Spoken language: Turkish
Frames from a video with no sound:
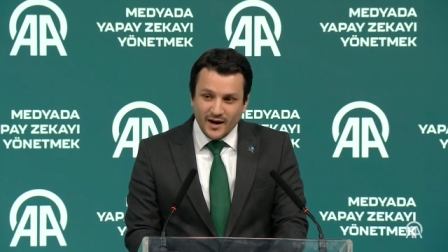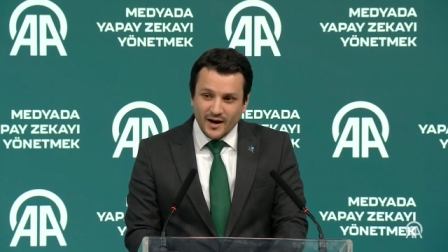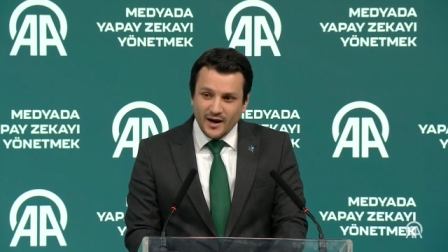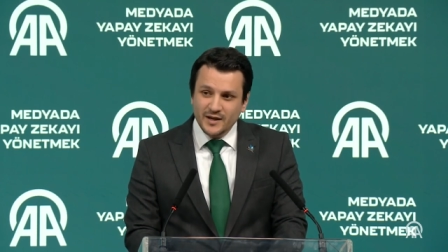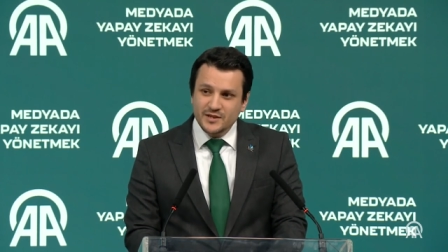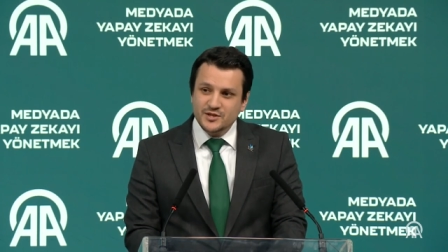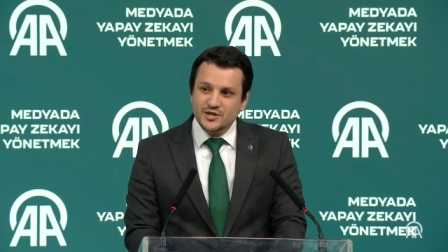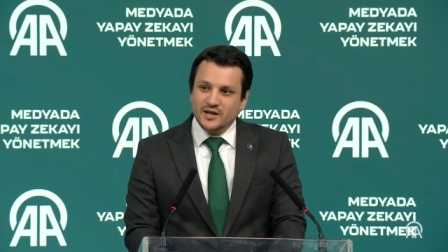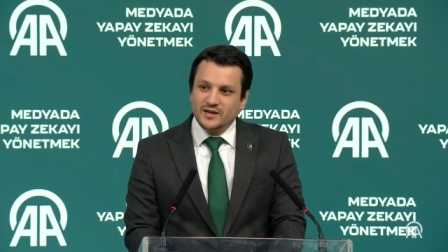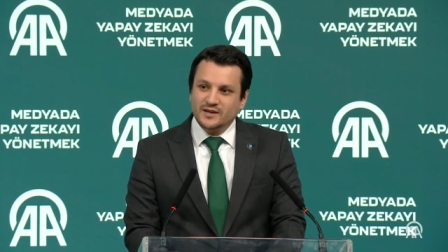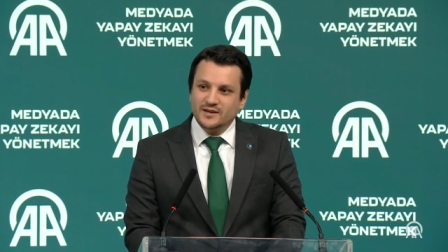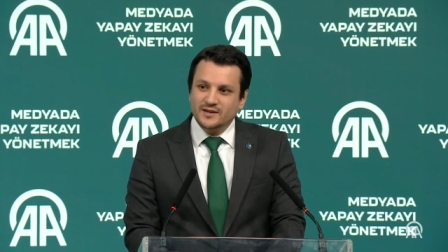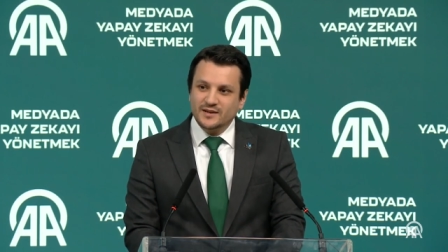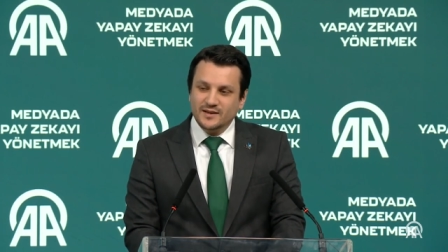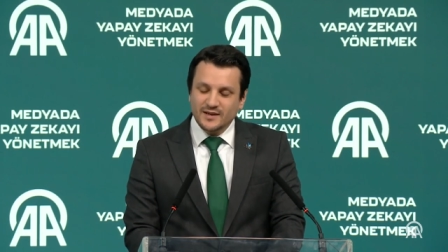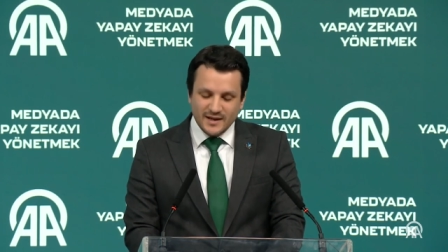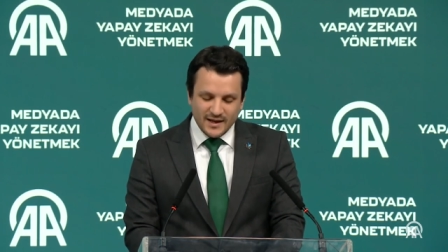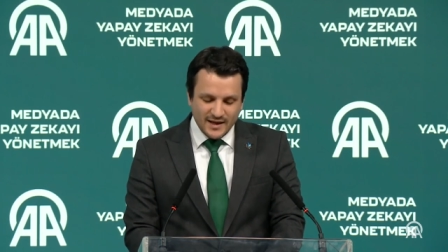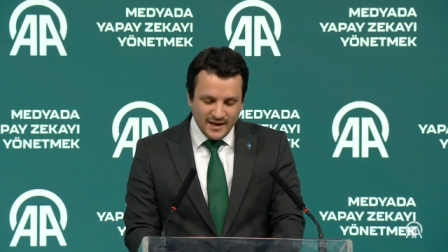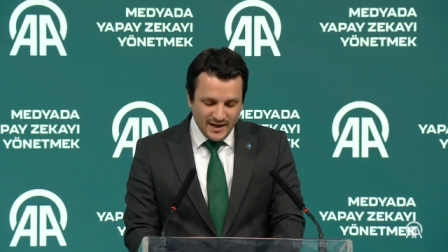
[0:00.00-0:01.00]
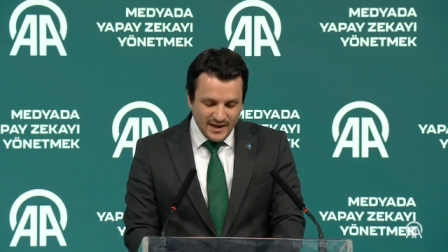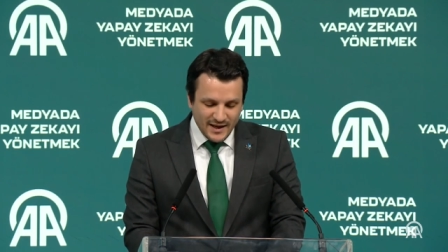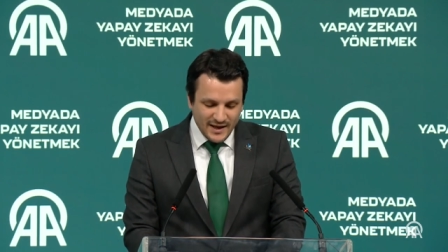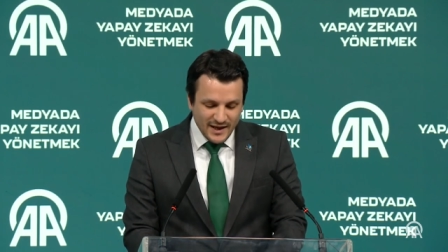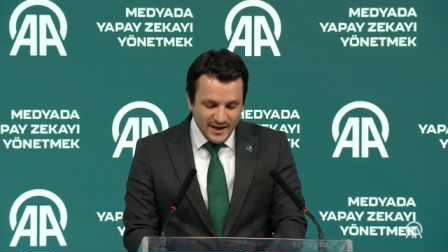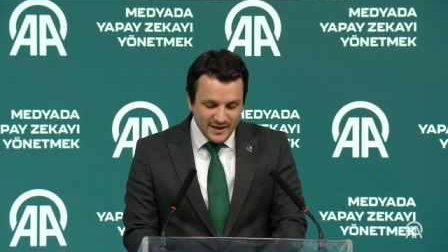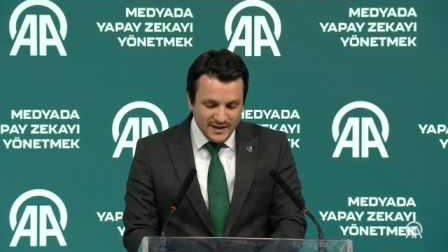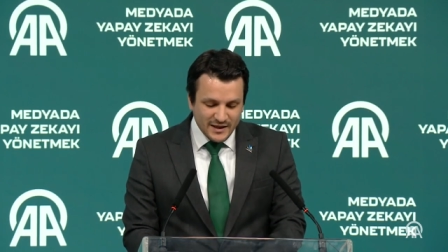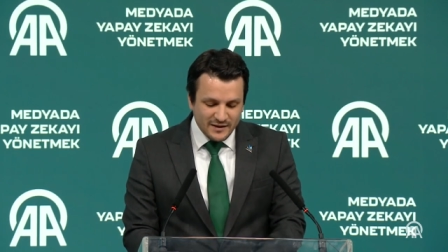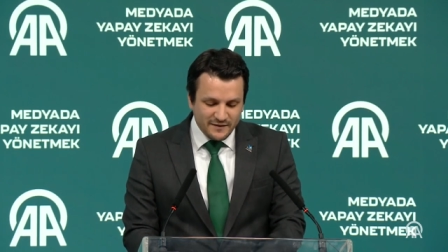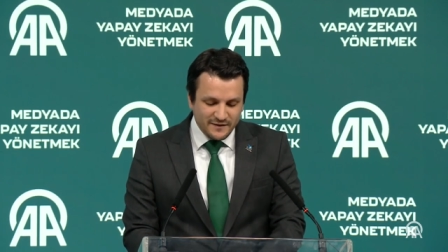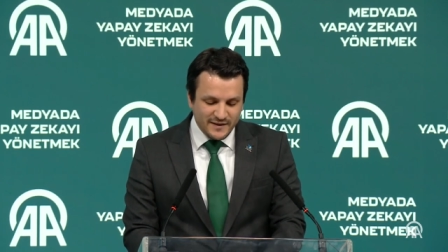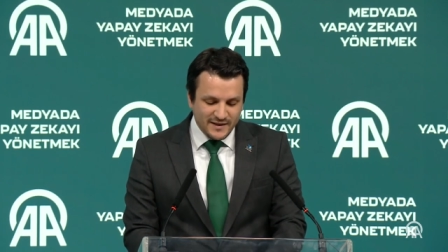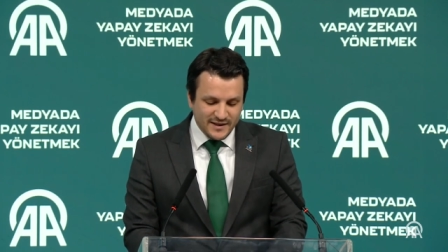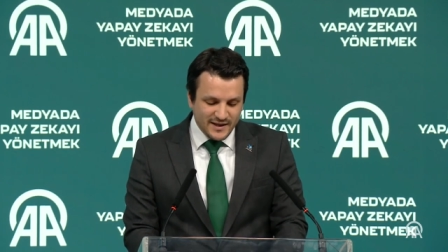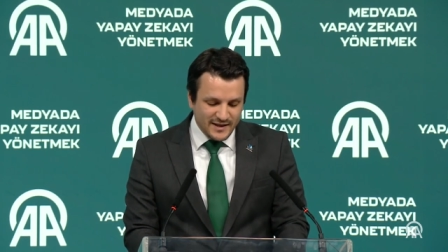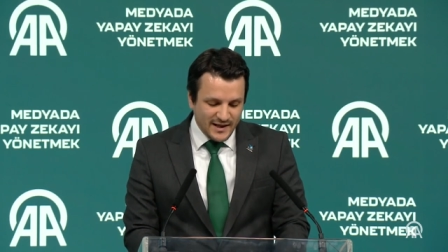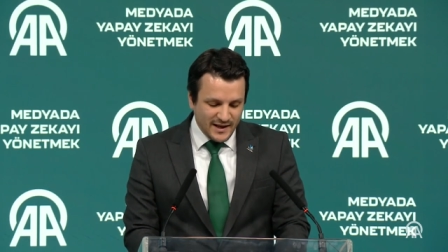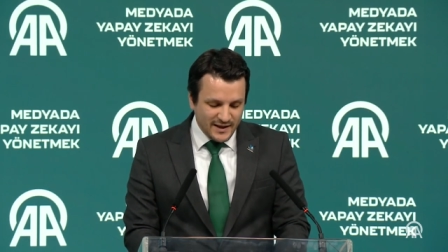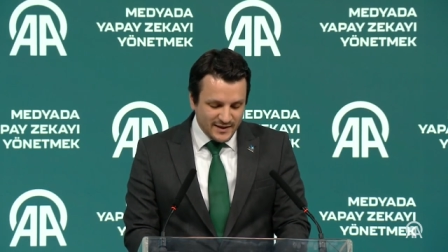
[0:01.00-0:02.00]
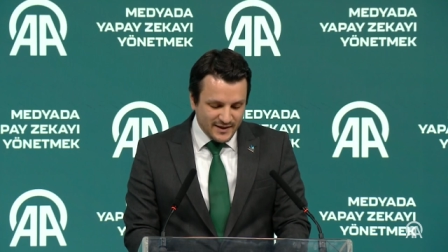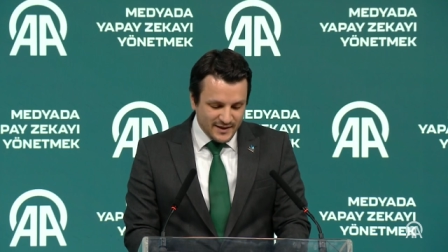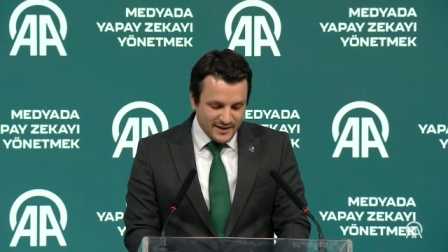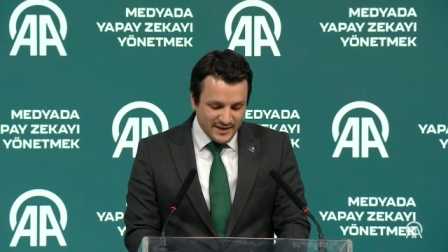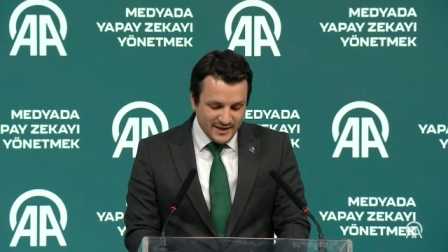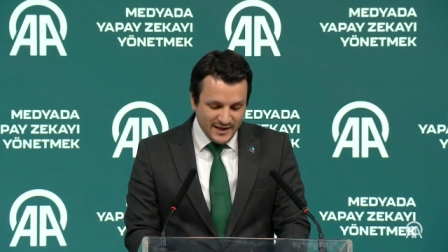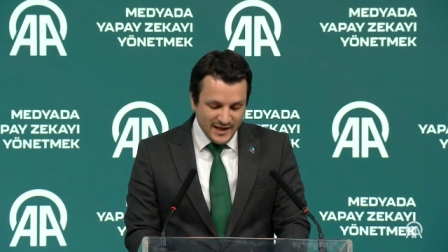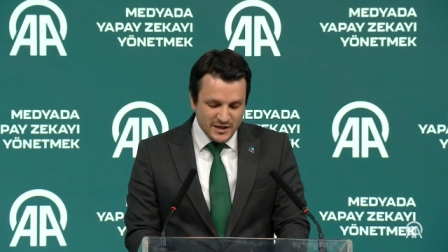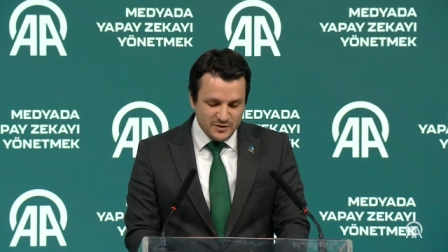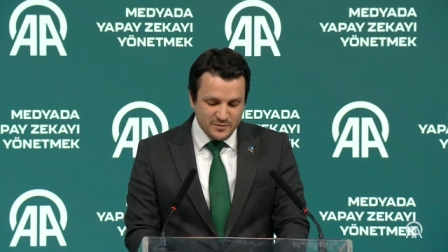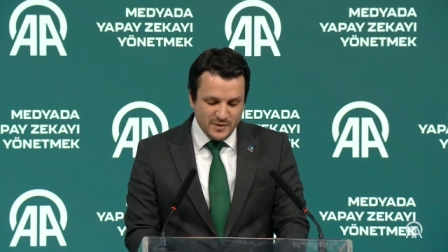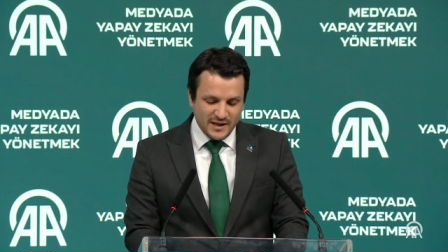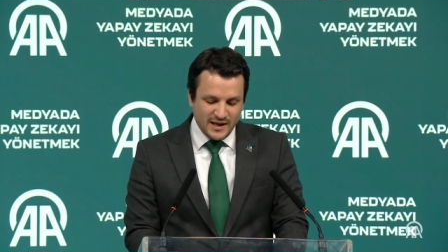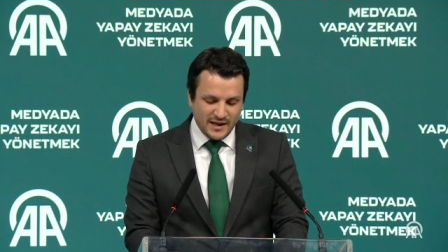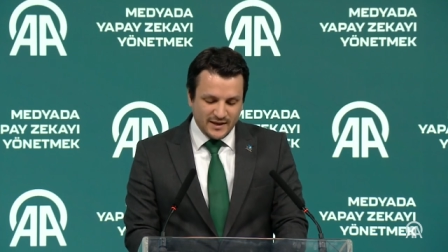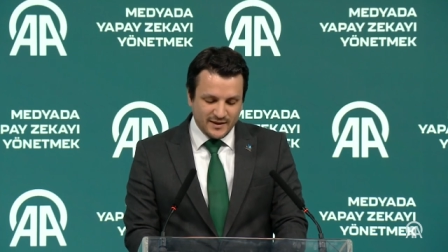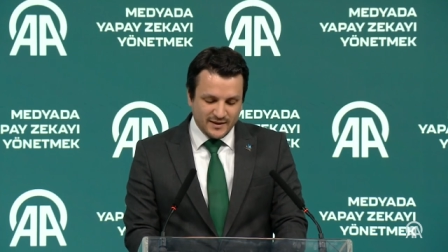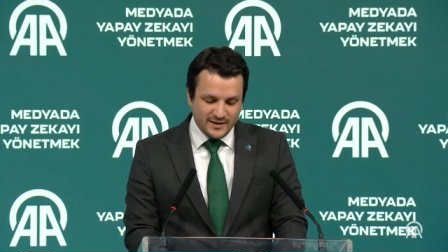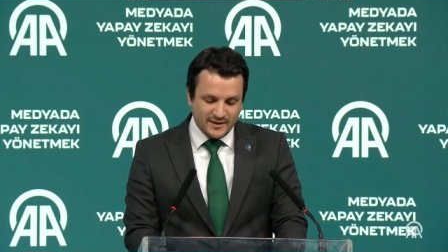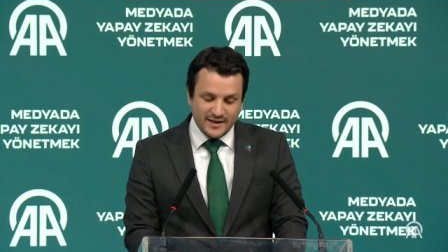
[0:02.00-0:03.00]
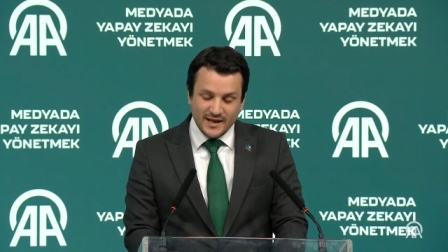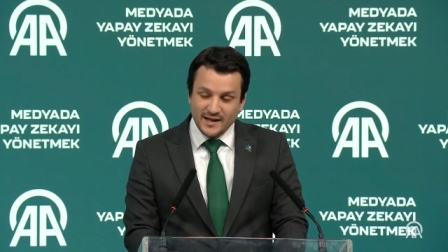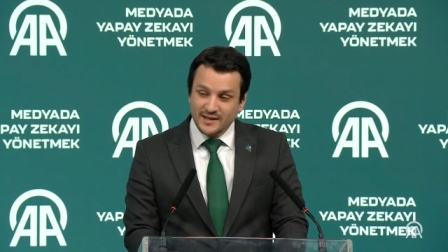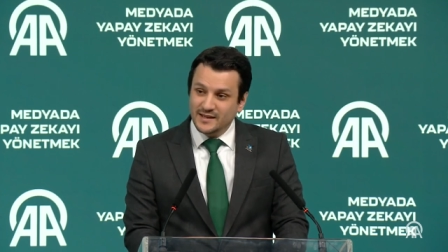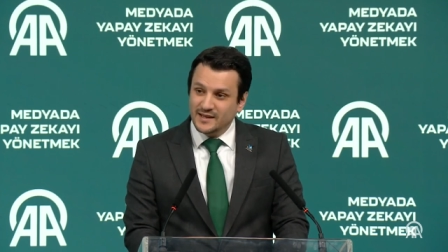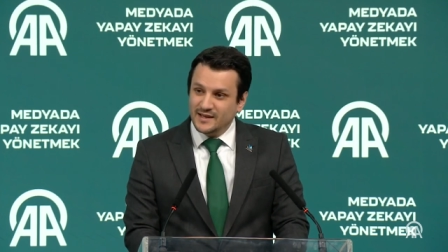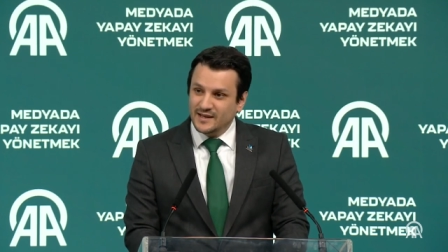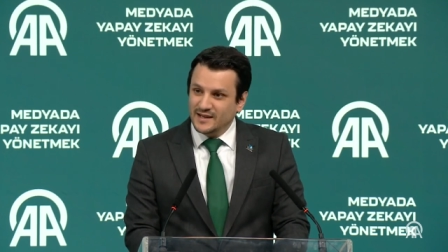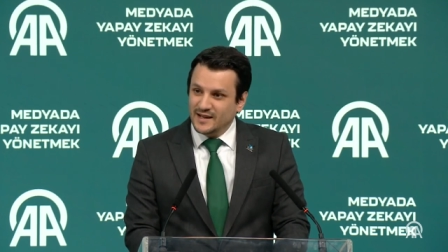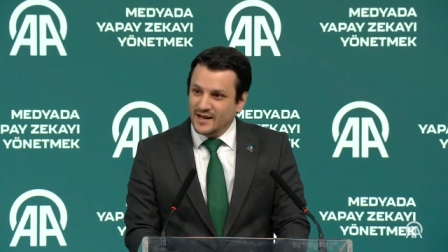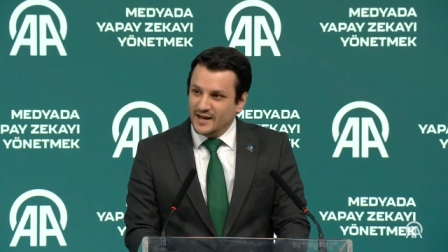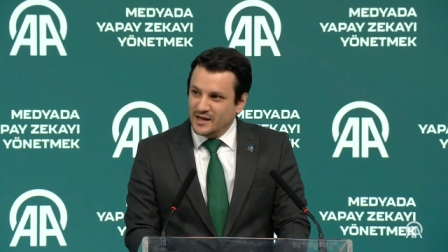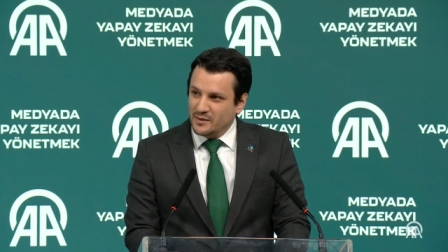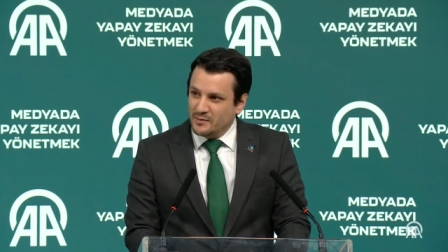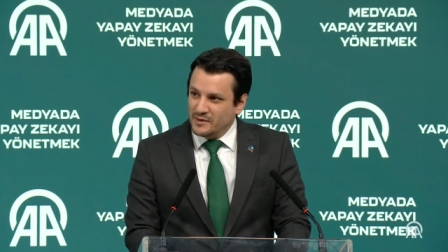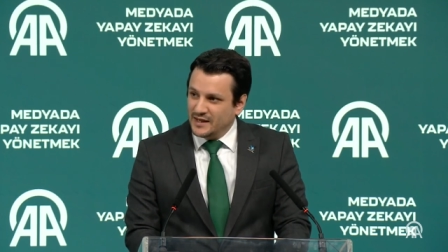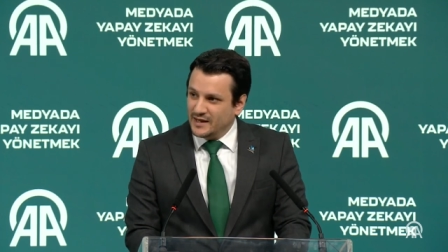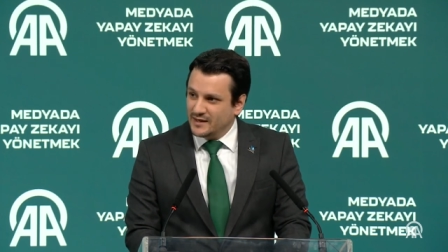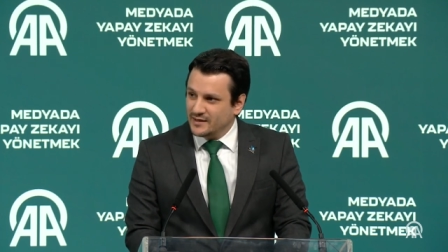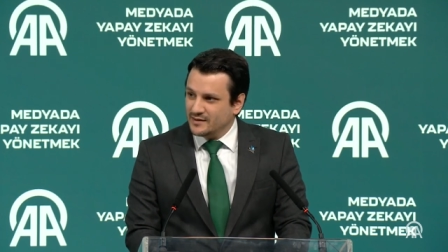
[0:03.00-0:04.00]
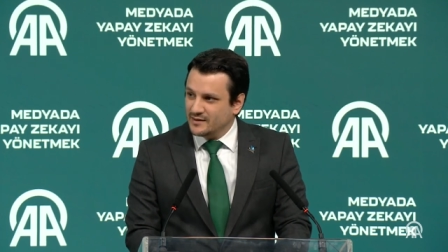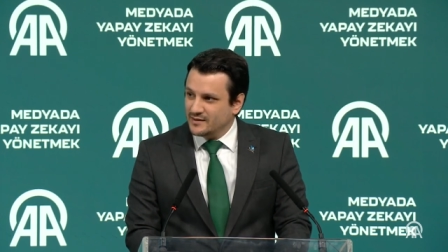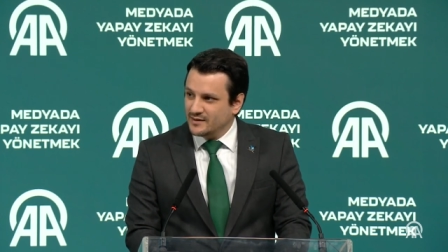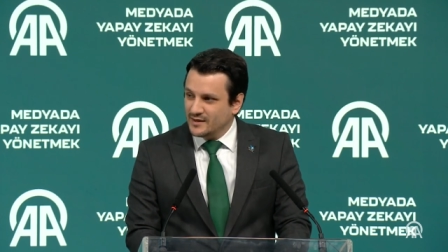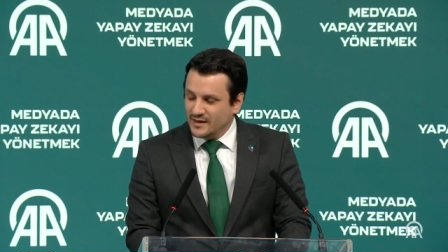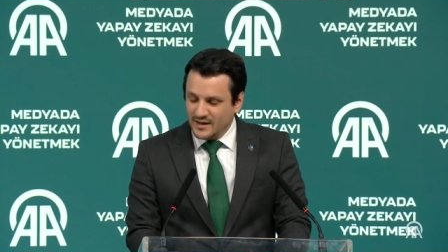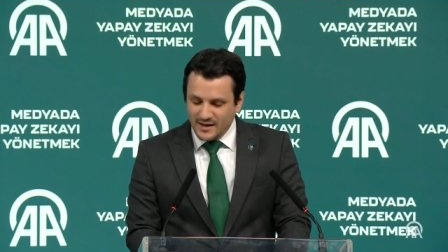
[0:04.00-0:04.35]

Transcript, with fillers: Ancak etik filtreden geçmeyen teknik ilerlemeler